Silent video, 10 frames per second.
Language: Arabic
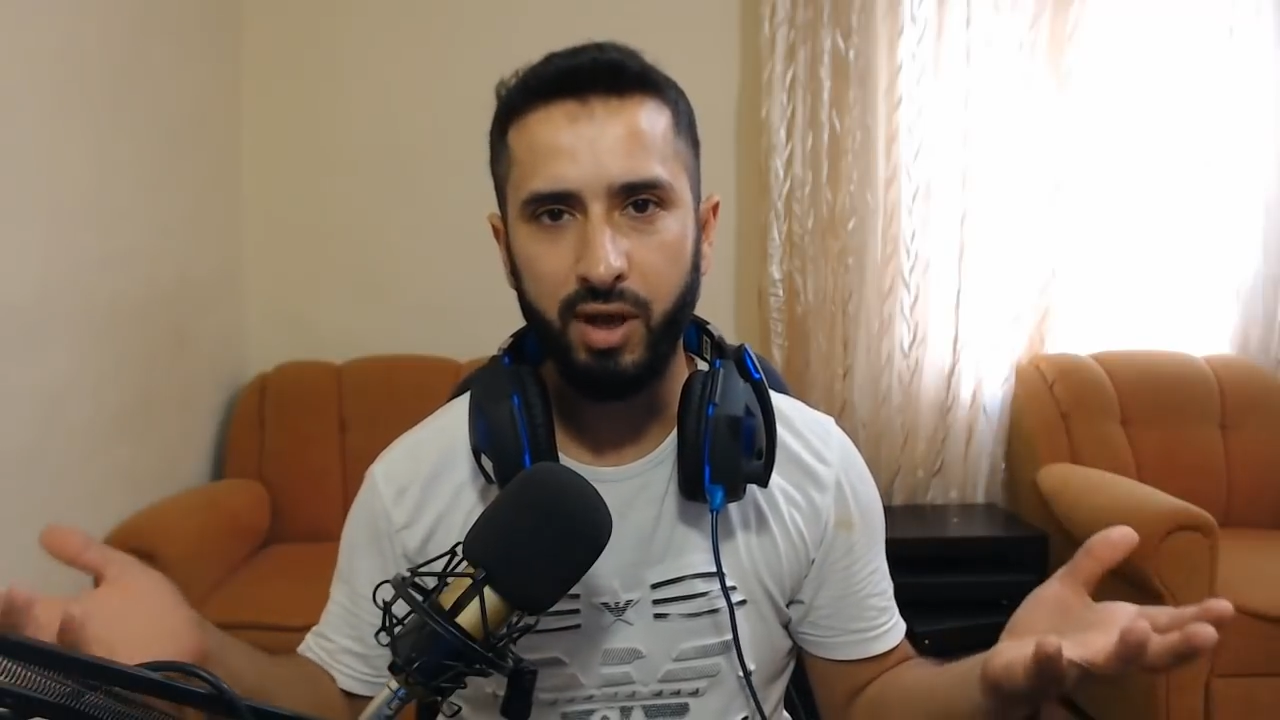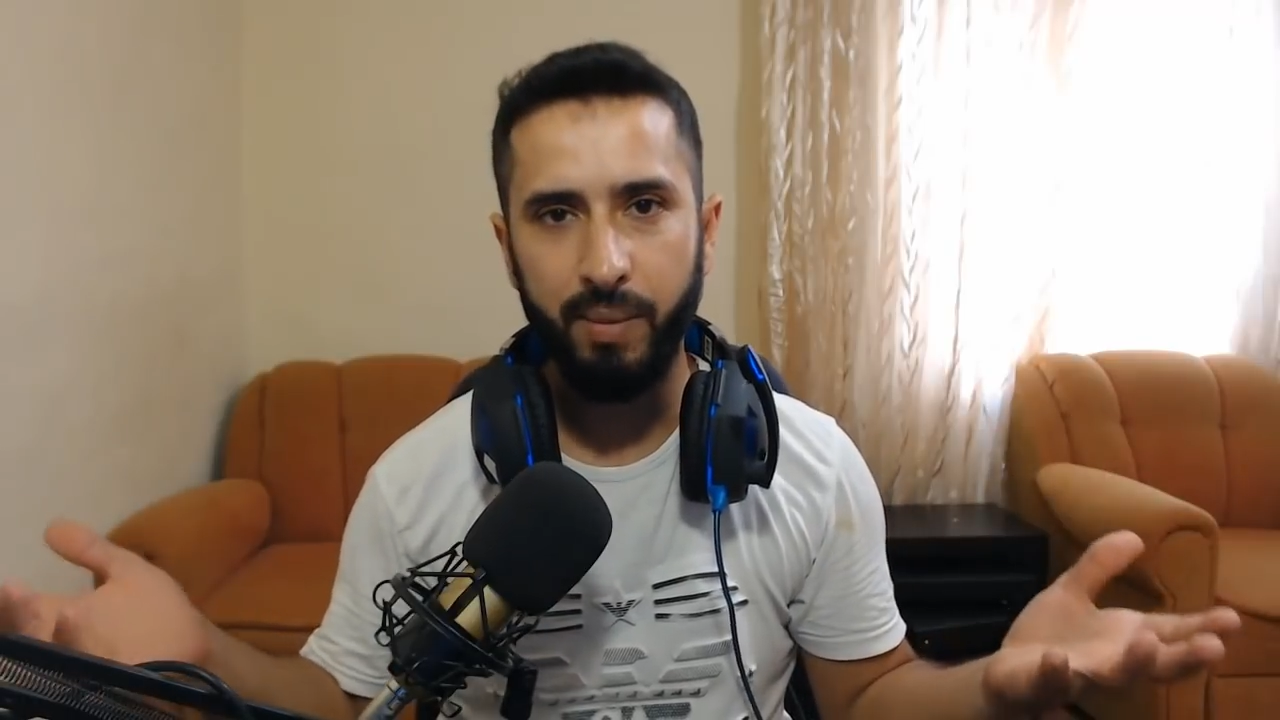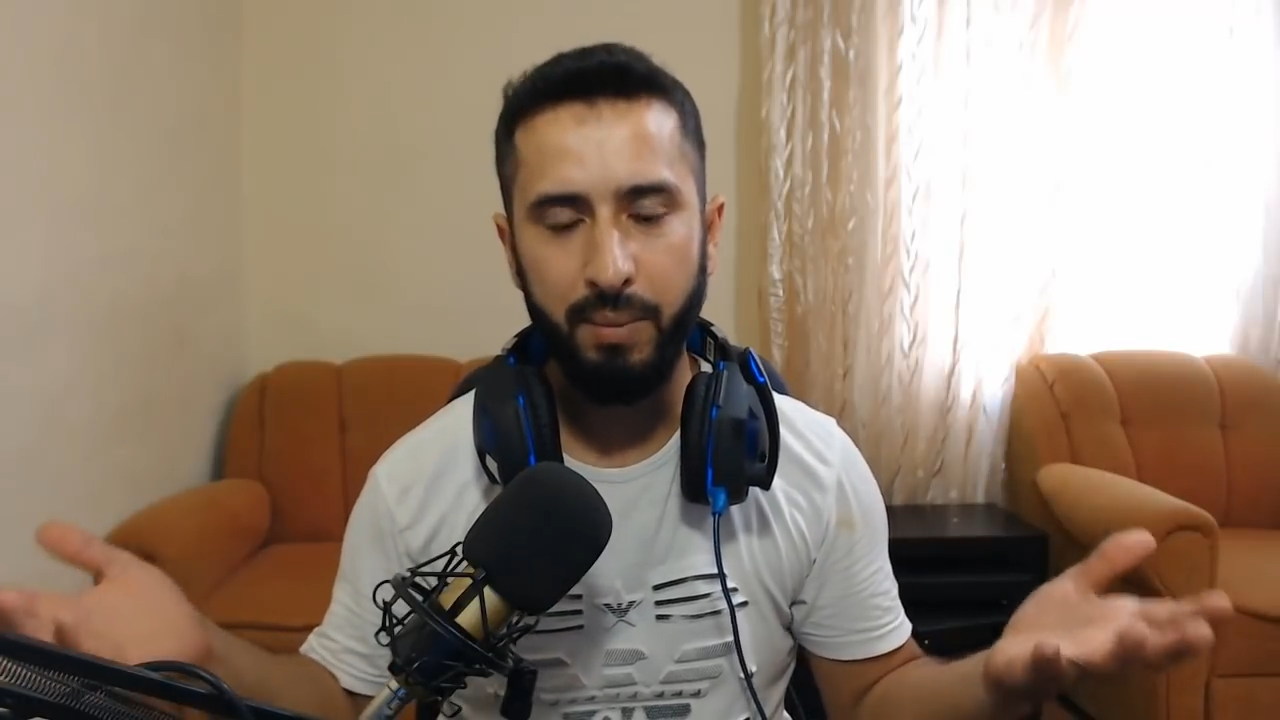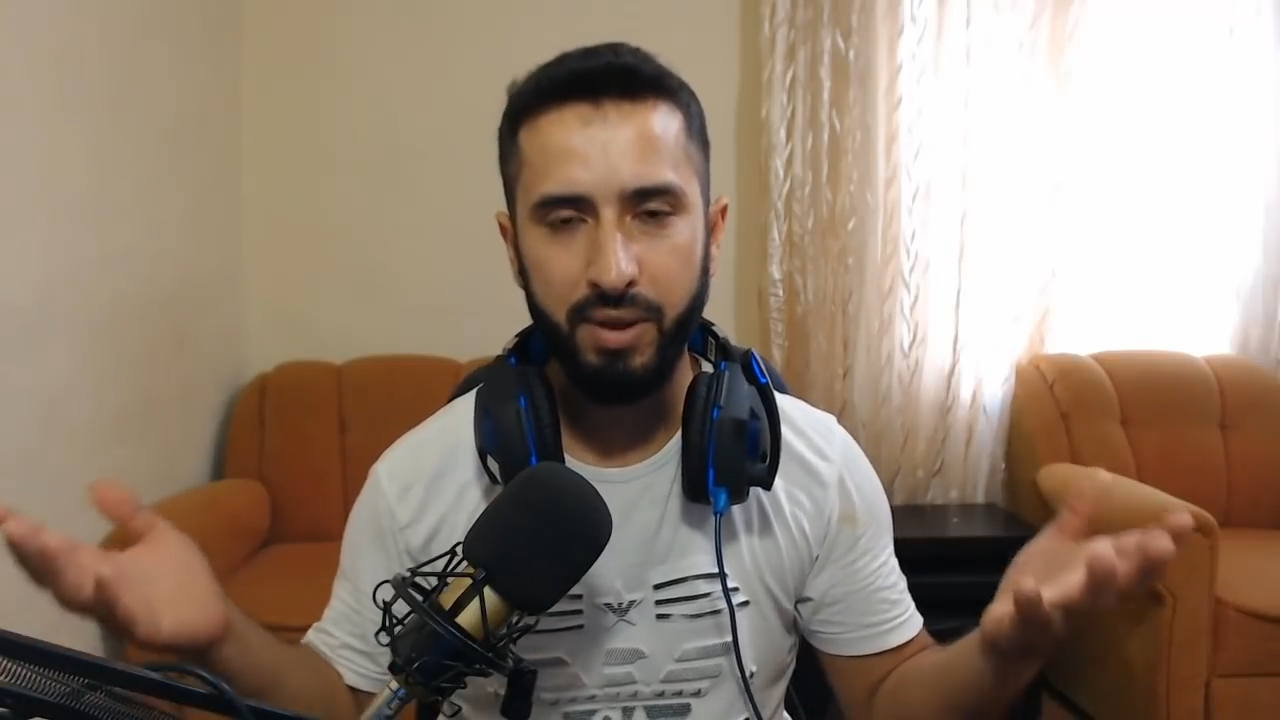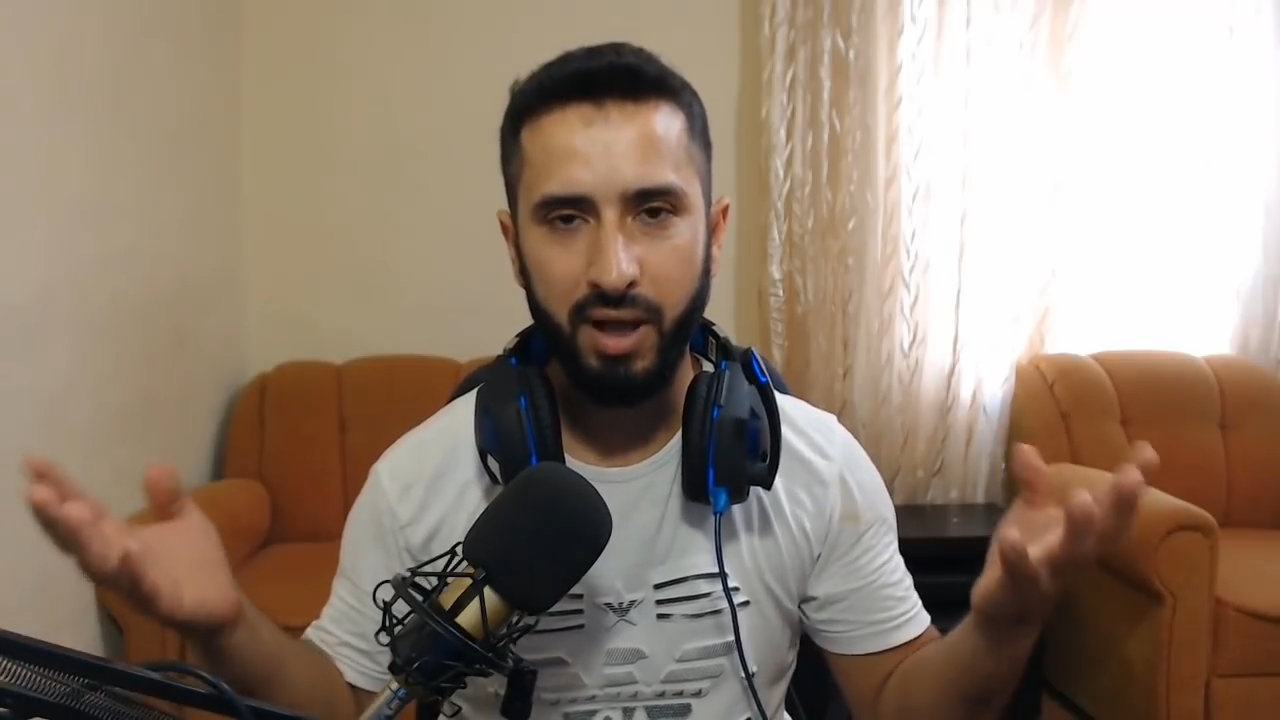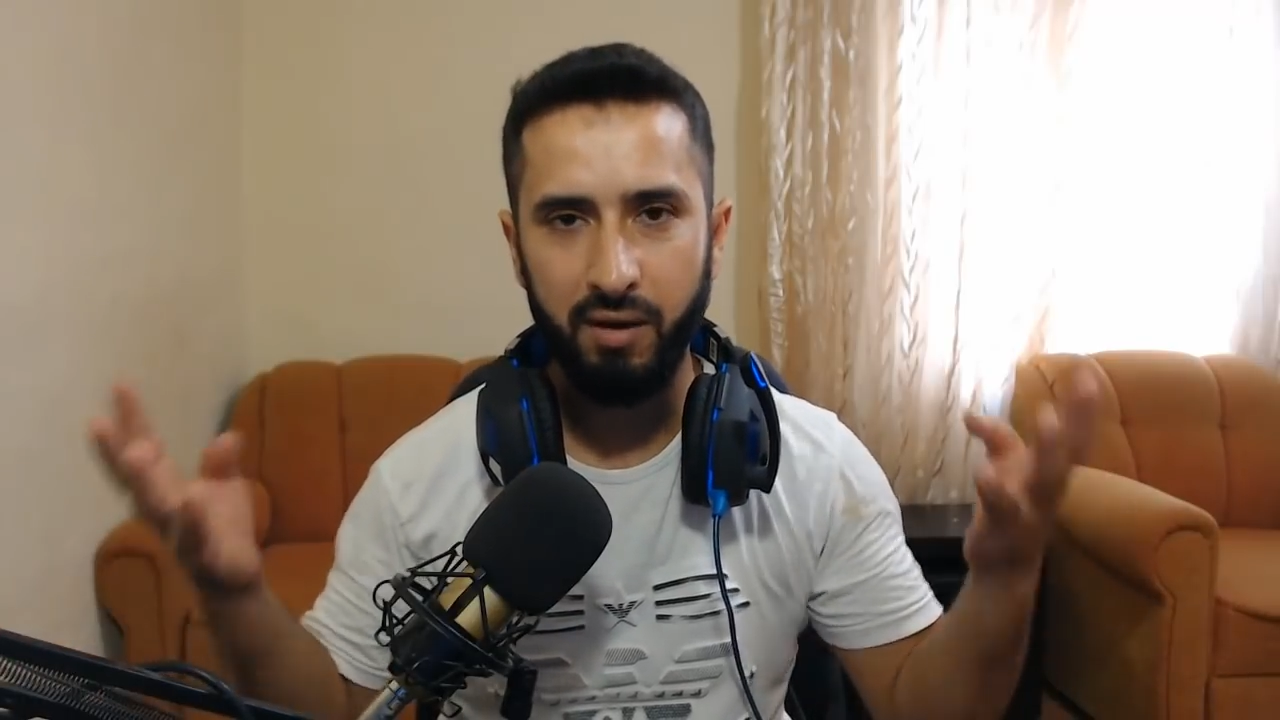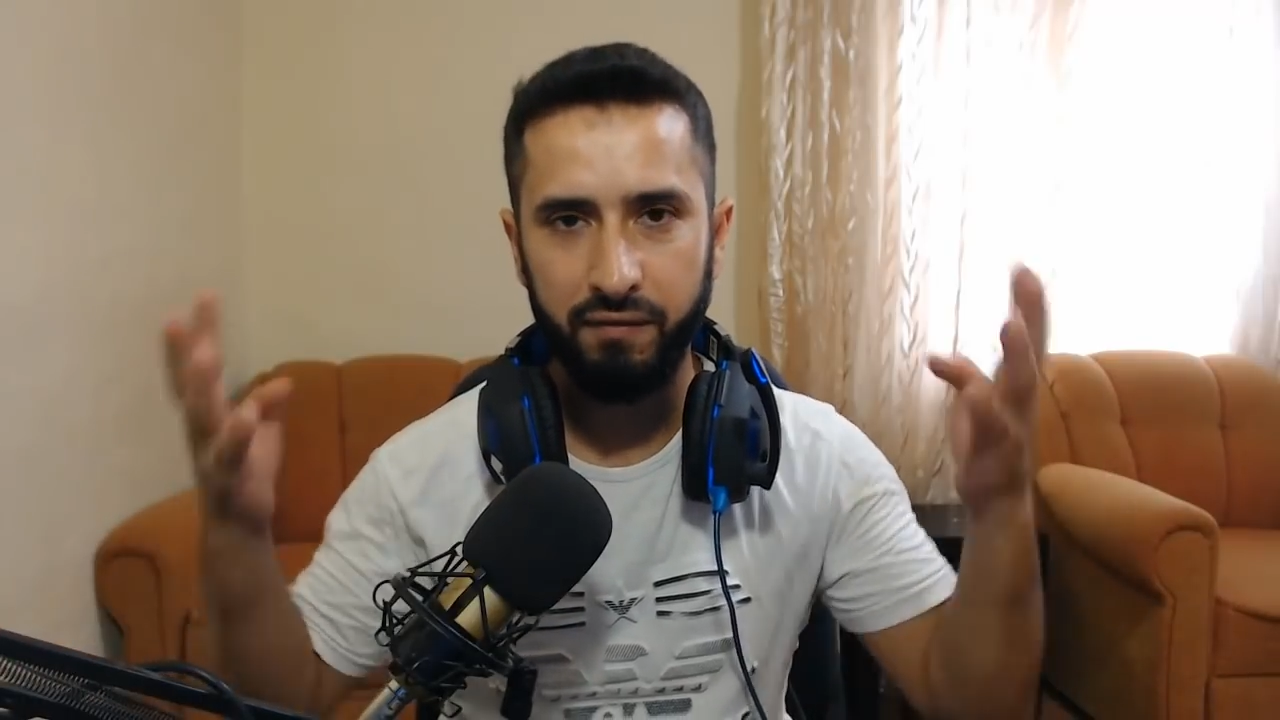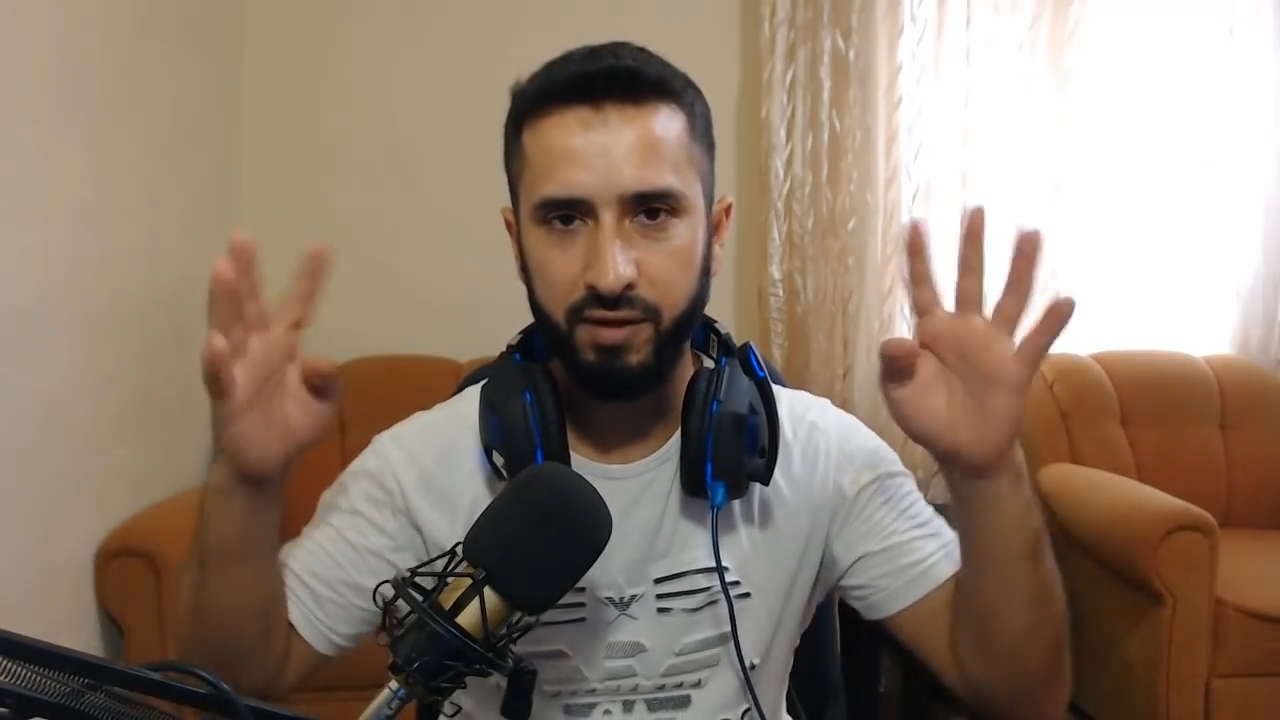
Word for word: 400000